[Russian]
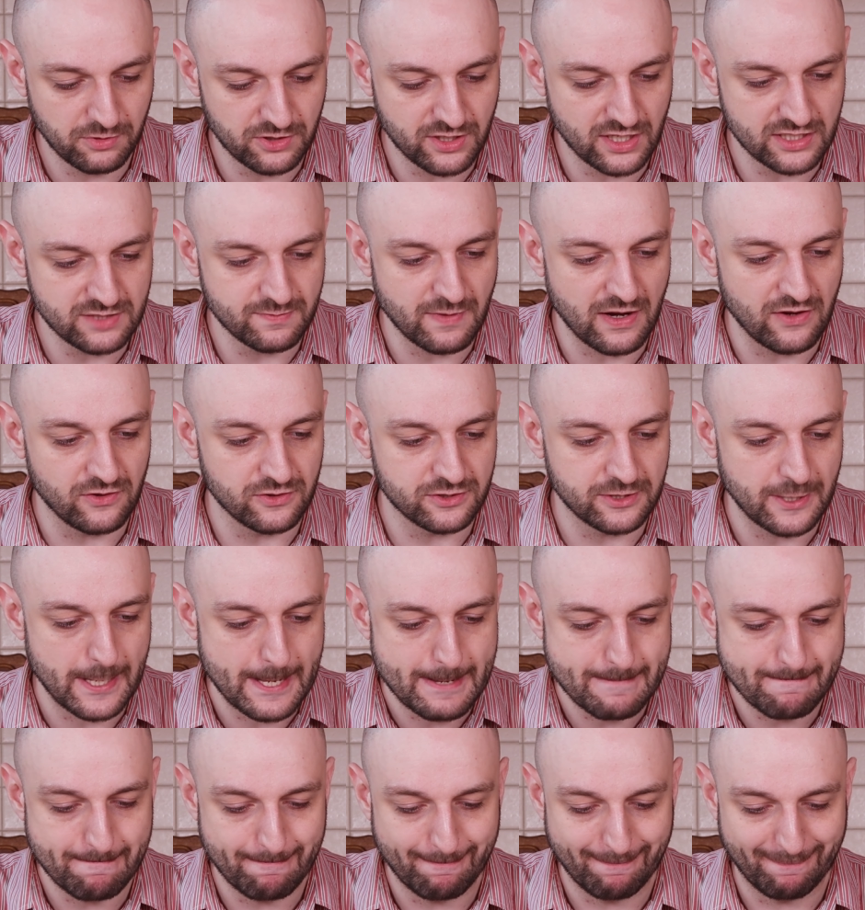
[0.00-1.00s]

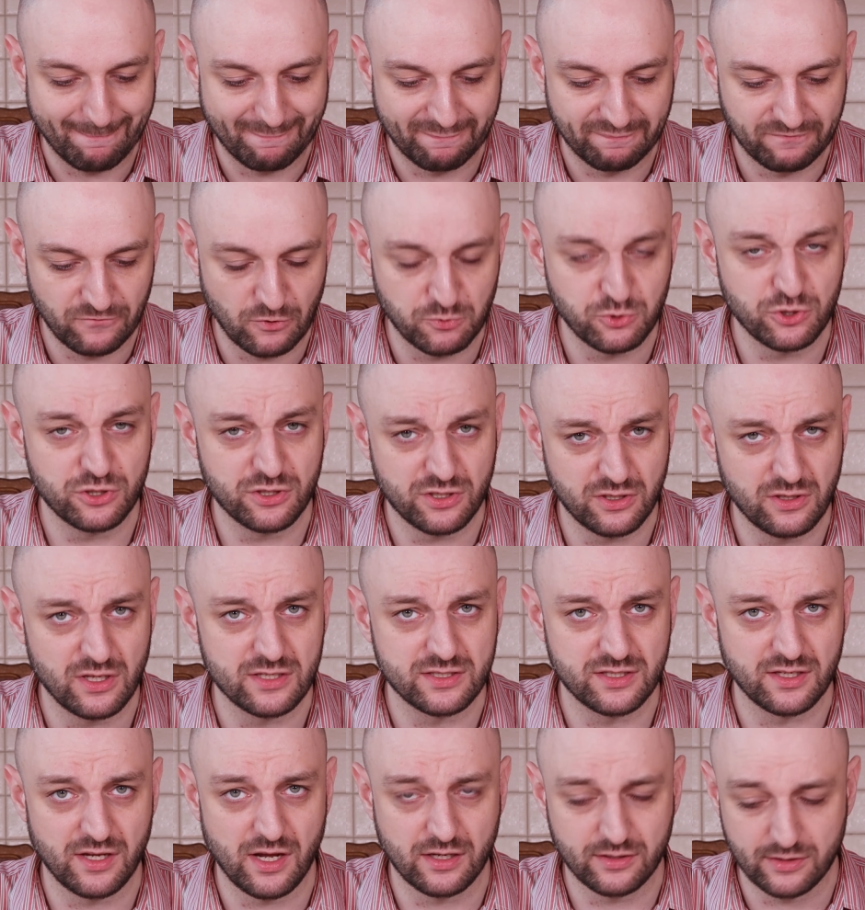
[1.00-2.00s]
Подразбавился. Вообще-то
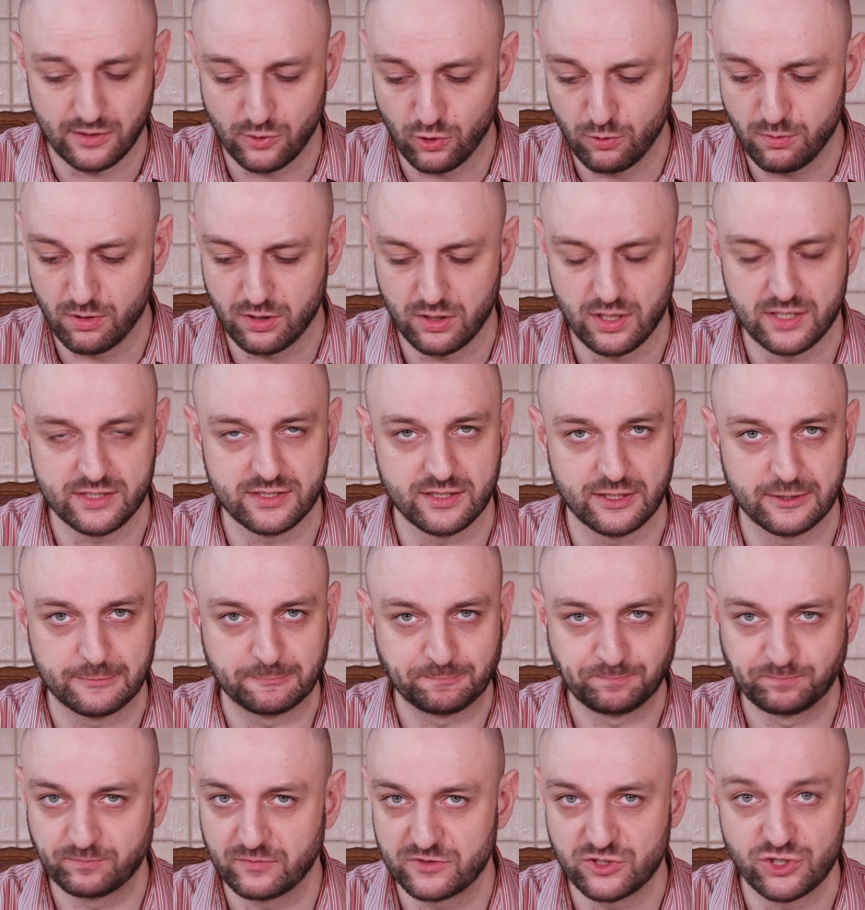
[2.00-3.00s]
классный то Оба классных.
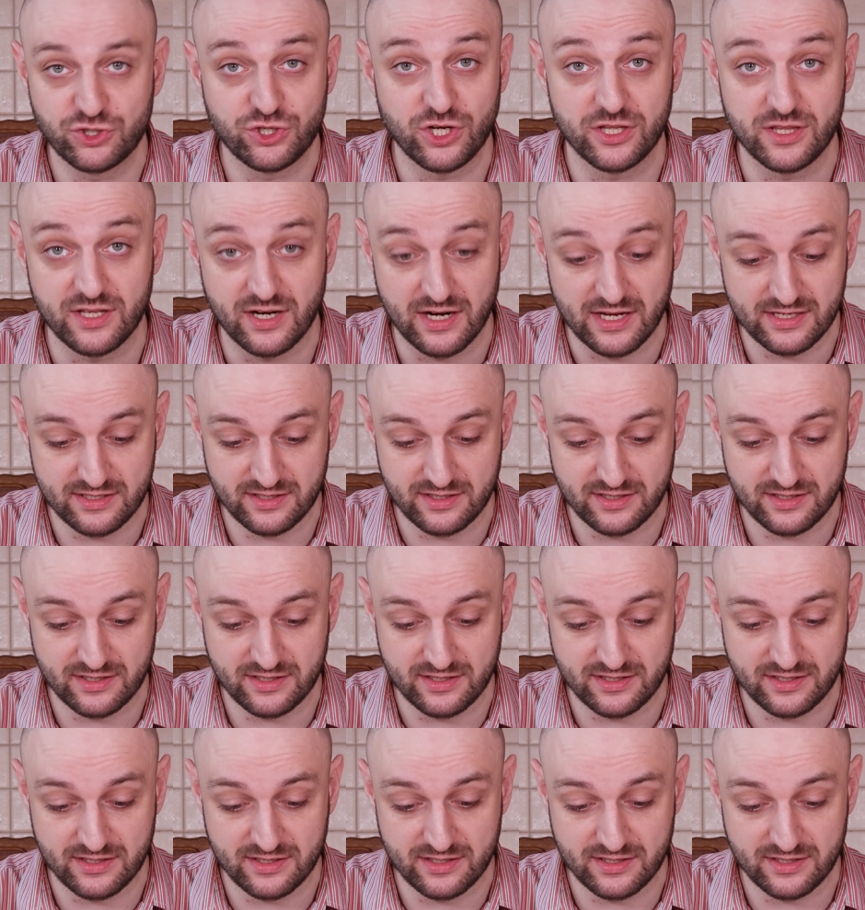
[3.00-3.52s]
Совершенно